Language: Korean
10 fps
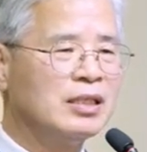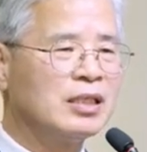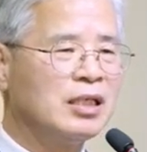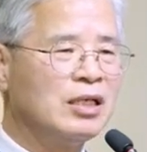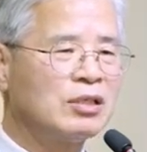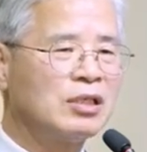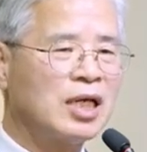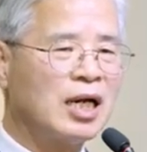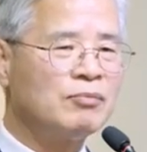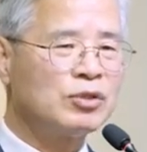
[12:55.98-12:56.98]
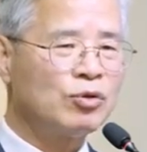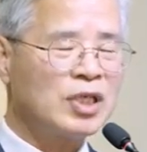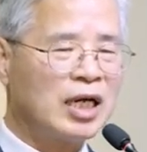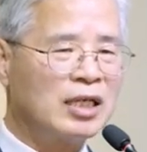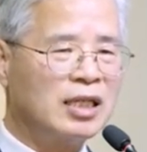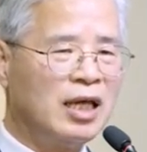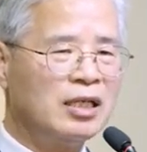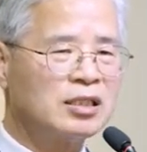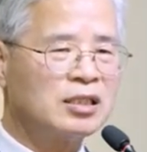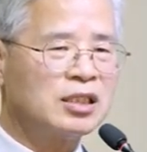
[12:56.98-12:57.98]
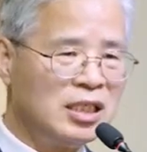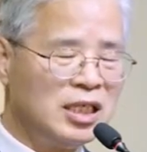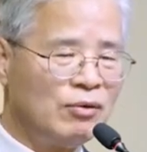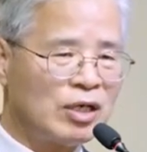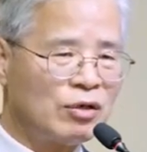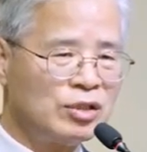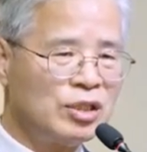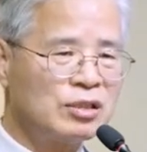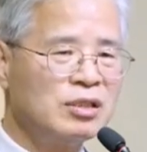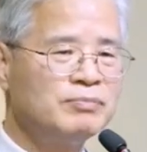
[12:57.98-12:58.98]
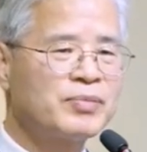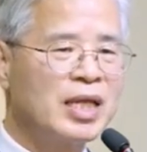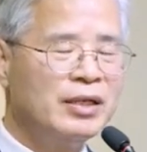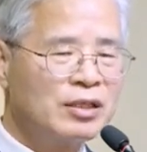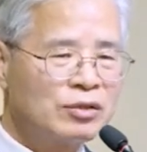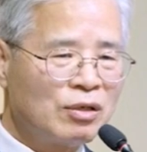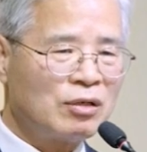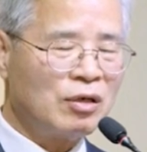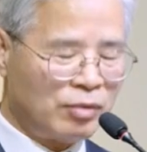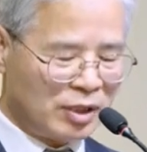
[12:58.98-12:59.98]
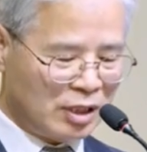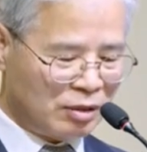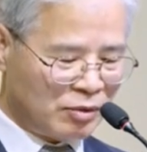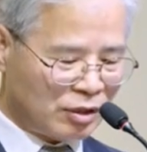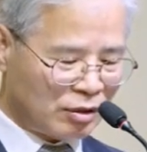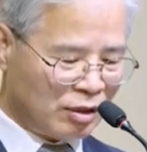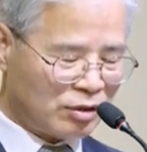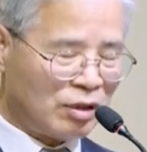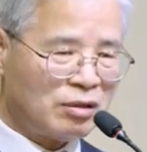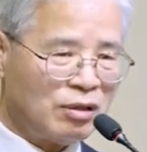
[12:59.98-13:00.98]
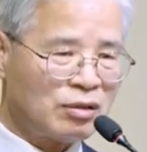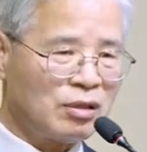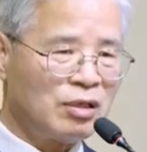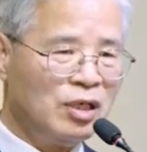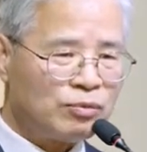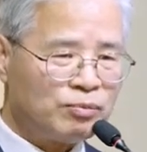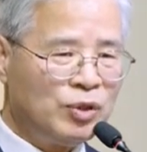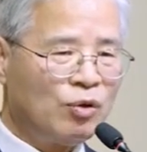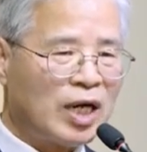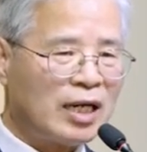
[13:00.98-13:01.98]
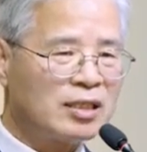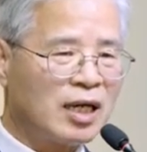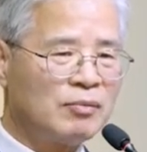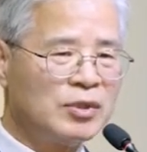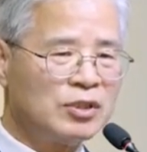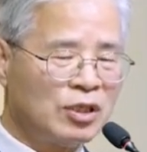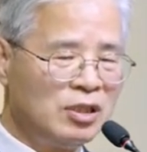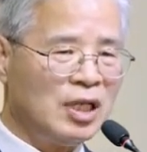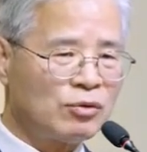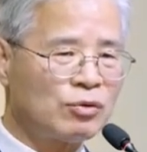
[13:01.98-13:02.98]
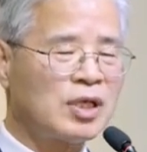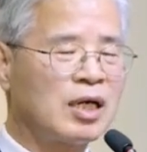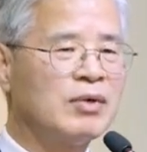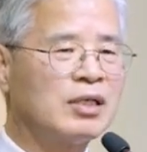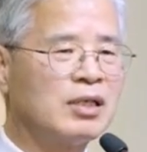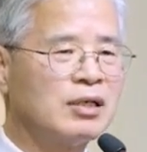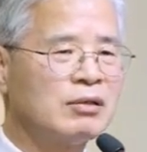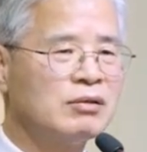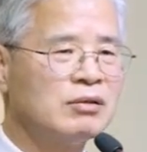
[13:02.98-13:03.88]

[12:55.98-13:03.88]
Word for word: 그래서 그 사람을 쫓아갈 때 진리와 거짓을 섞어버리면서 섞어서 미혹하는 사람은 절대로 쫓아가면 안 돼요.